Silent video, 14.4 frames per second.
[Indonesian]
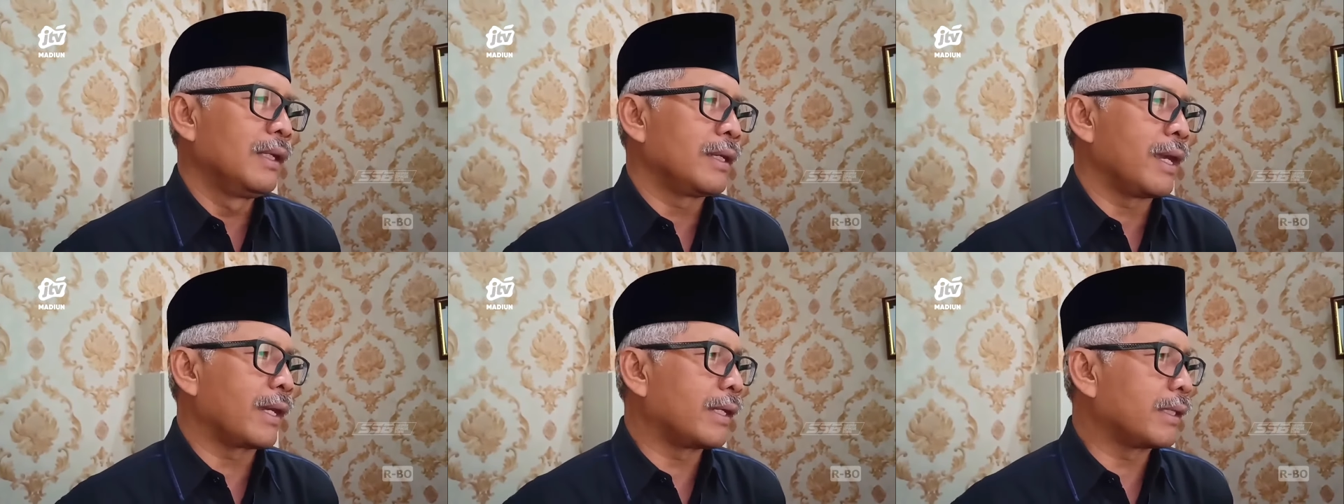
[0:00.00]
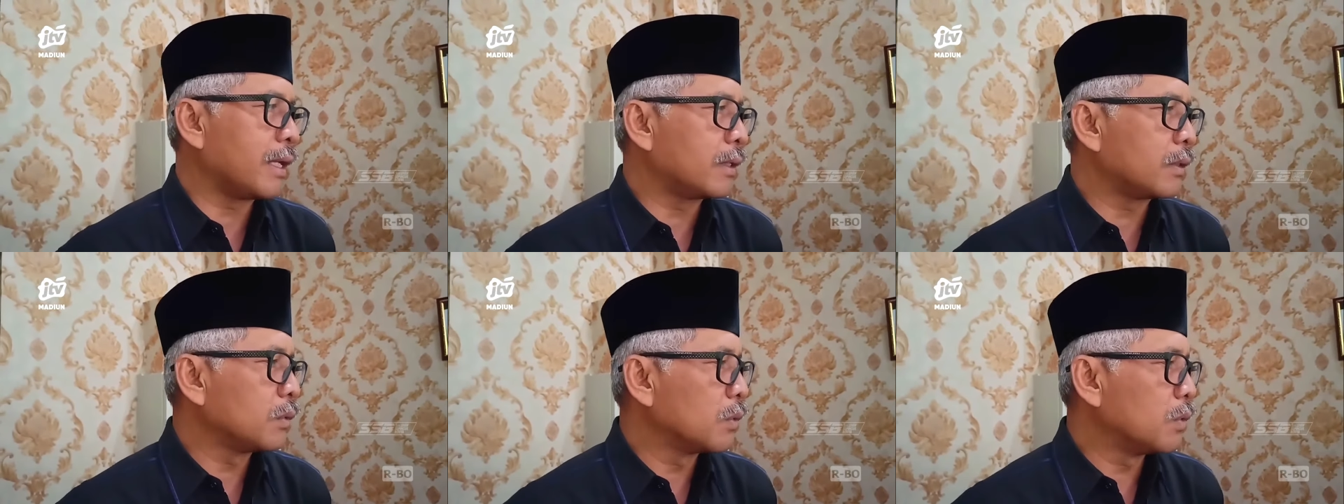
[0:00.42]
ya
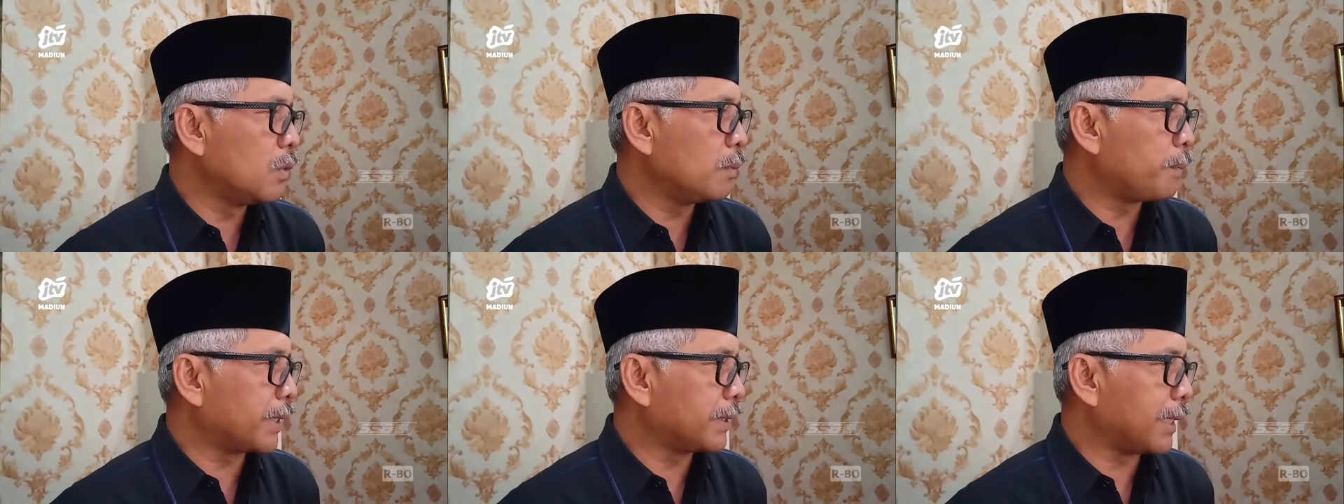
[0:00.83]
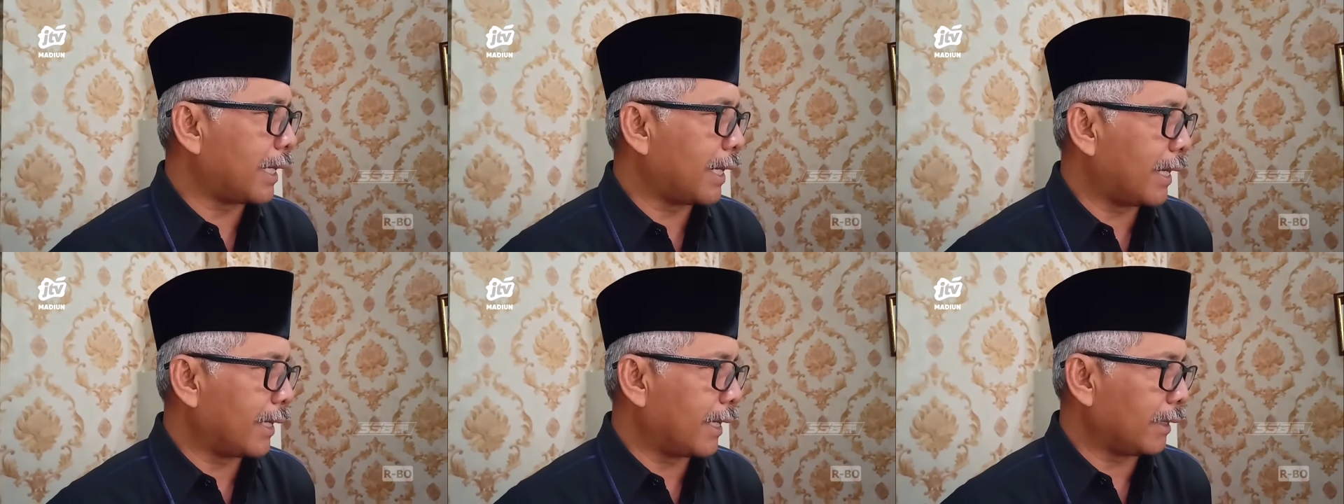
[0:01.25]
kita tunggu
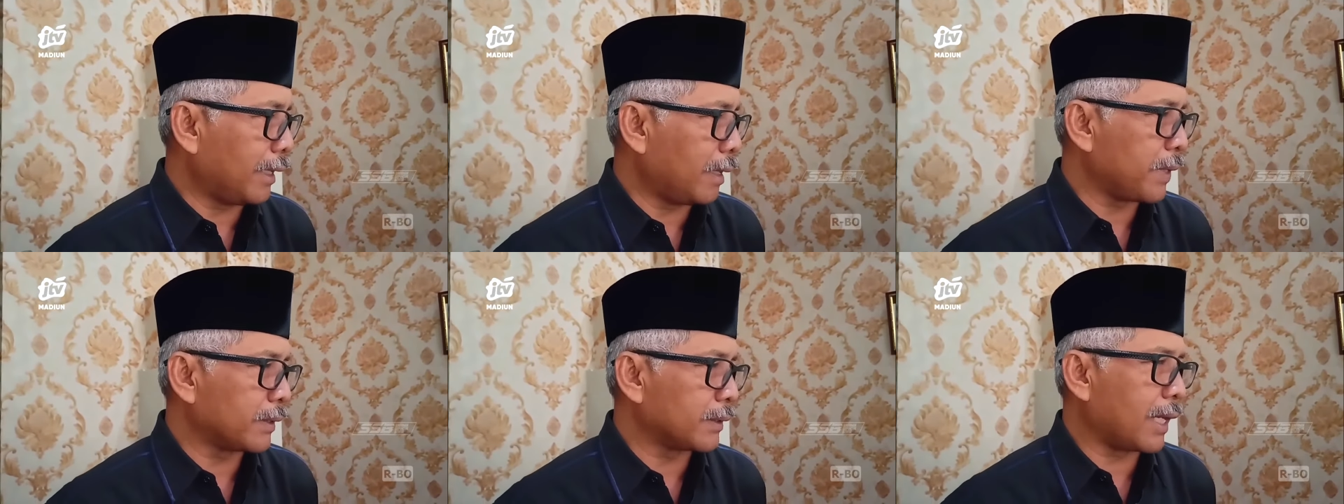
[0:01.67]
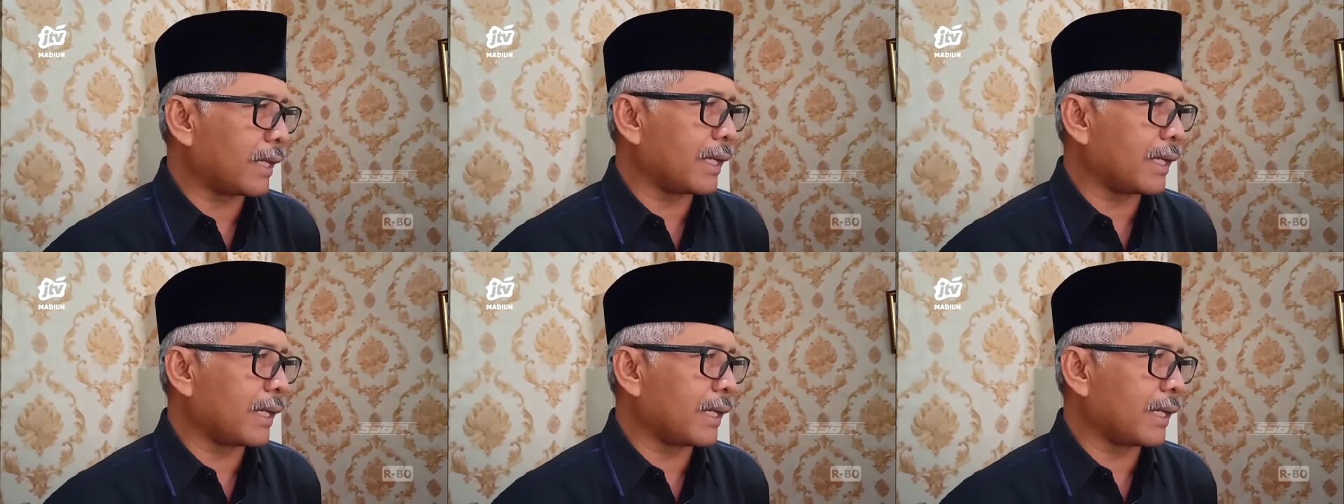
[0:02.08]
perjalanannya mas.